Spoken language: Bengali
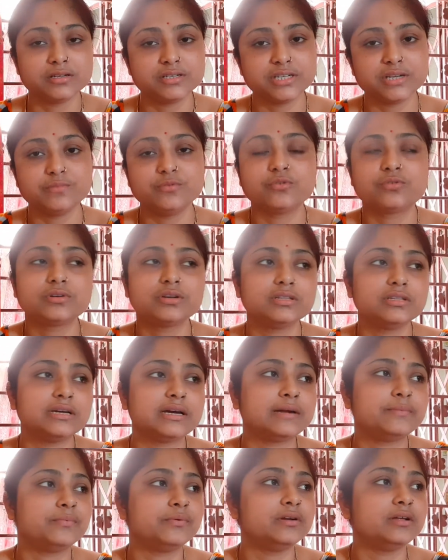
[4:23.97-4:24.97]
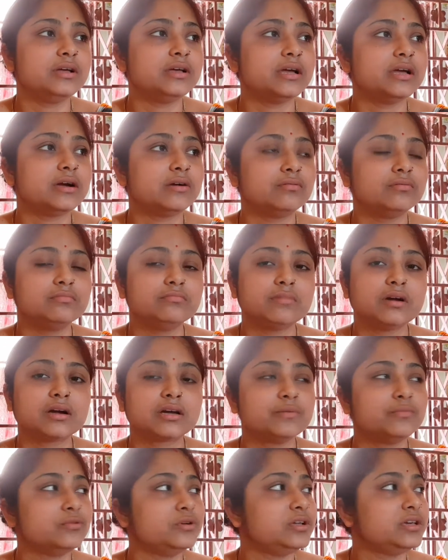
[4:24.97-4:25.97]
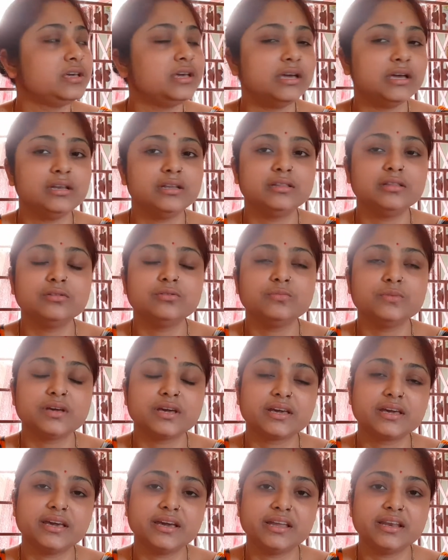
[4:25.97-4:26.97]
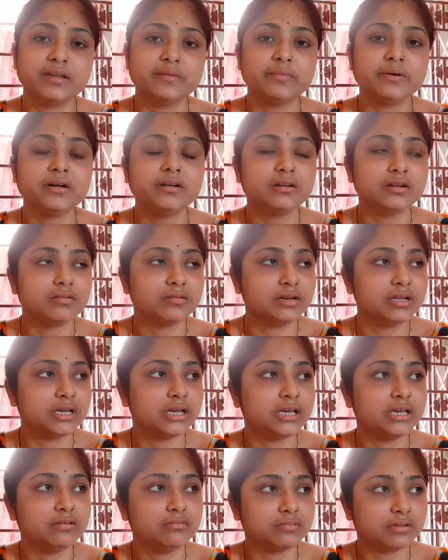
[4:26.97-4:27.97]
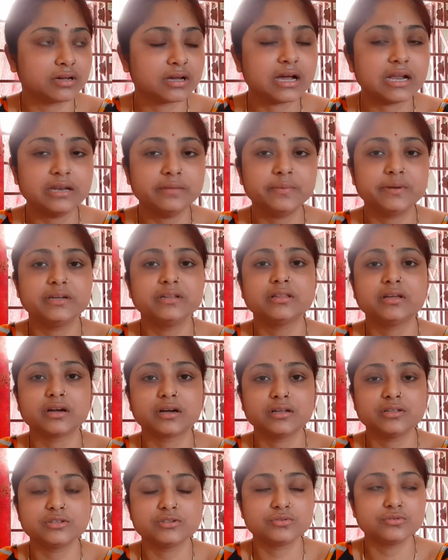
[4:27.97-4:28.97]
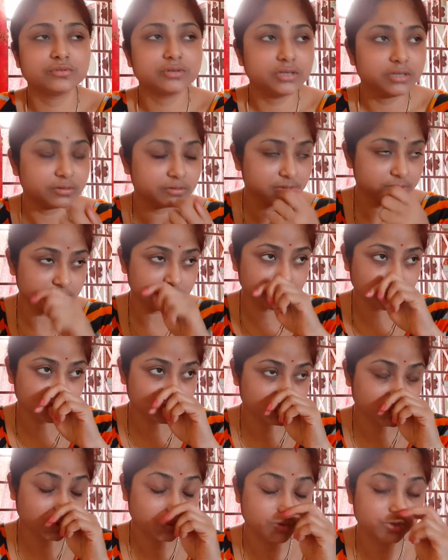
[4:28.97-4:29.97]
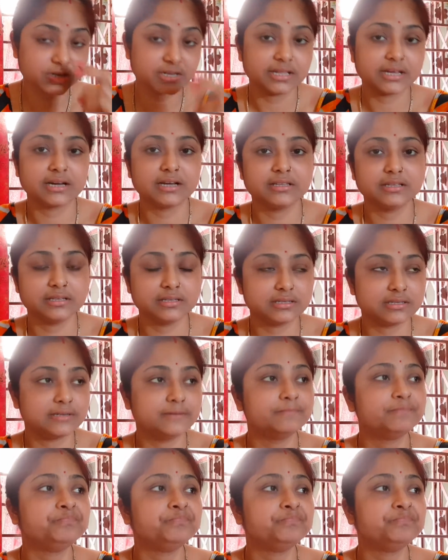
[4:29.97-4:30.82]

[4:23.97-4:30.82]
সে ভোগটা দেওয়ার পরে এখন মাকে বলি খেয়ে নিতে তুমি খেয়ে নেবা নাহলে এই খালি পেটে থাকার জন্য কি হচ্ছে একটু সমস্যা দেখা দিয়েছে